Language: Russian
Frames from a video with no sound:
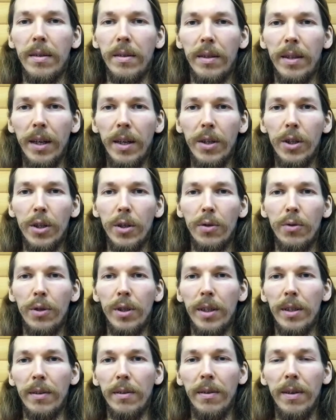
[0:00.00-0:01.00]
также
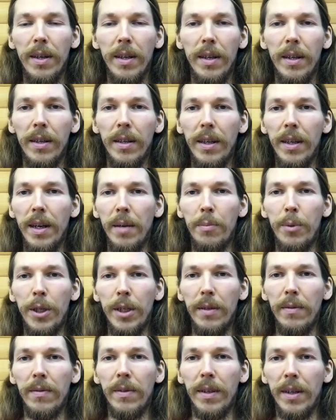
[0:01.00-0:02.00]
существовали и
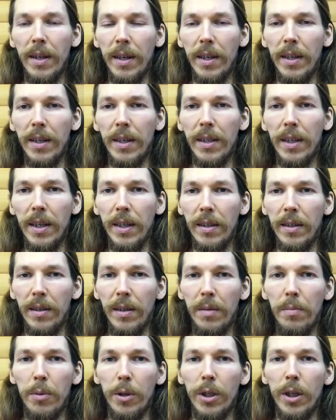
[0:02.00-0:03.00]
общественные организации.
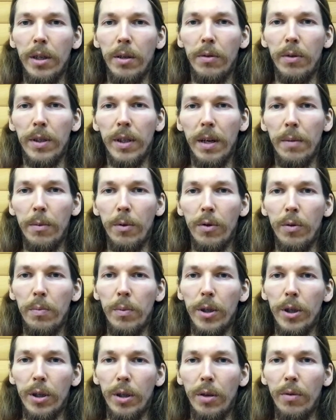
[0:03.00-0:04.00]
И, пожалуй, самый
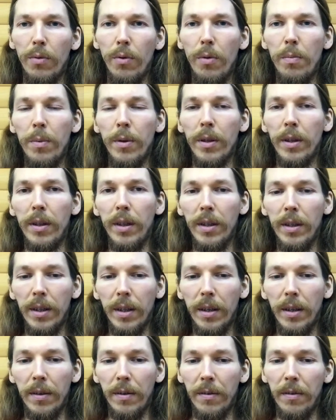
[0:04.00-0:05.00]
успешный опыт
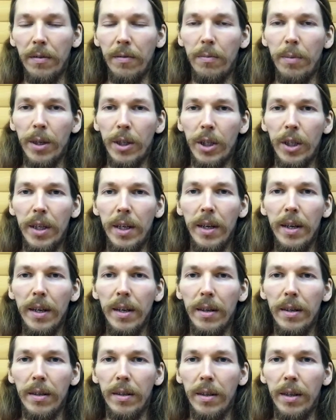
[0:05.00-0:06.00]
это в Башкирии,
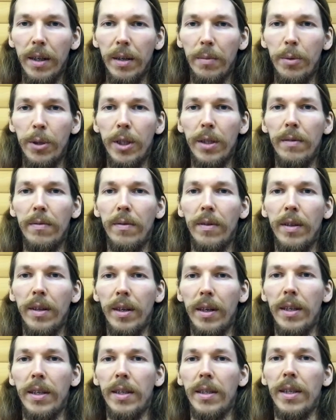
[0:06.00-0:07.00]
где общественная
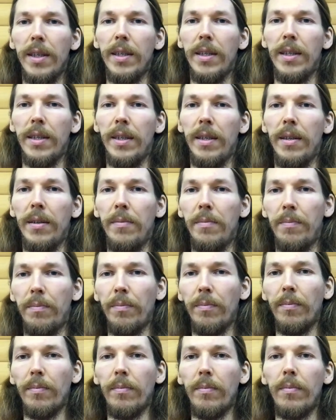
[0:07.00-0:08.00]
организация
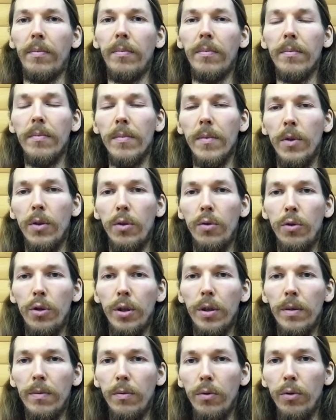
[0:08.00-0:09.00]

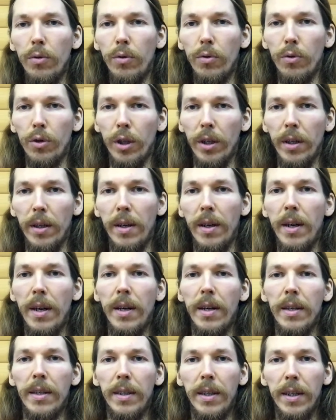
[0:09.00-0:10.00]
существует уже
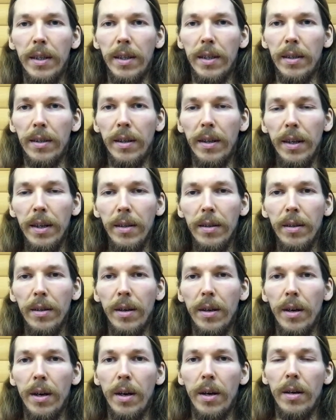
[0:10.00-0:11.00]
10 лет.
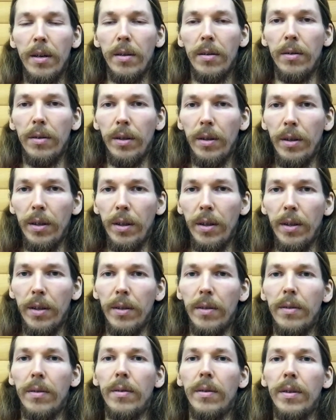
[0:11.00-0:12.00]
И
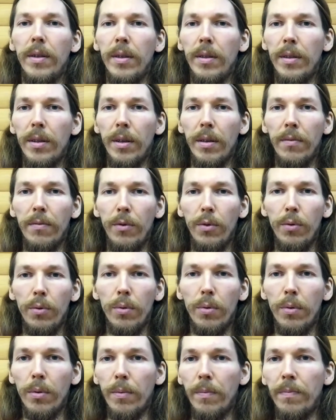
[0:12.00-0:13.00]

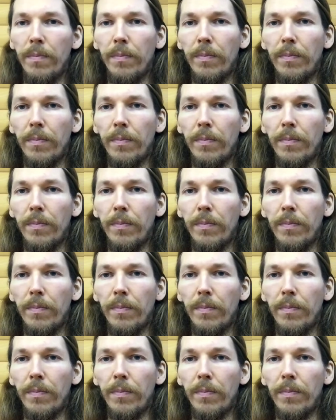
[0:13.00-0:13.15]
интервью